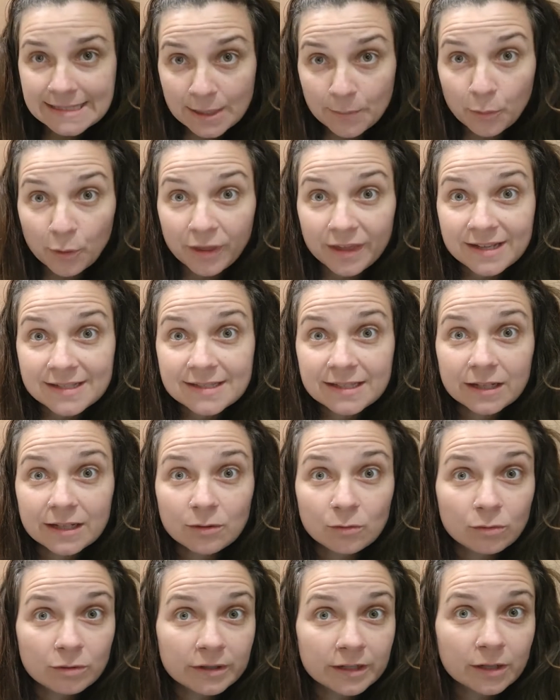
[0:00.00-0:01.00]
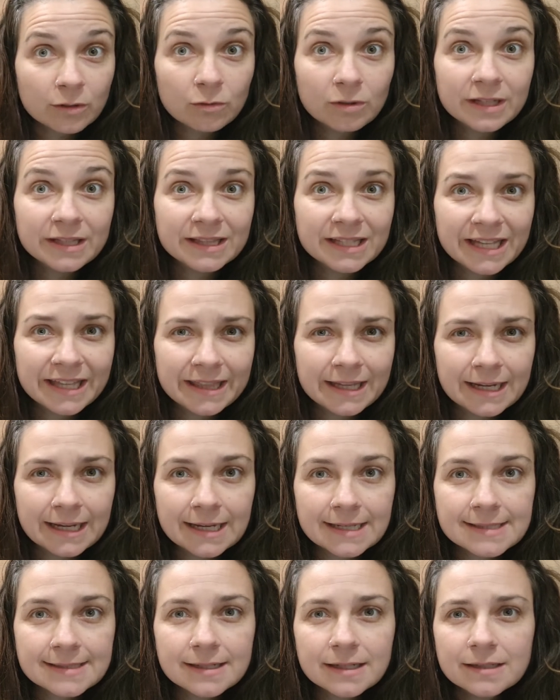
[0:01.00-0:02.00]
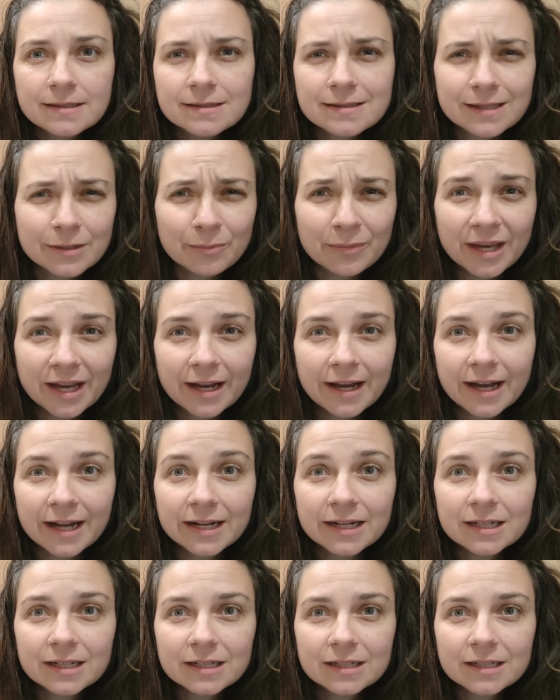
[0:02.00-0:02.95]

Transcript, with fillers: ¿Se puede hacer World Schooling desde casa, sin viajar?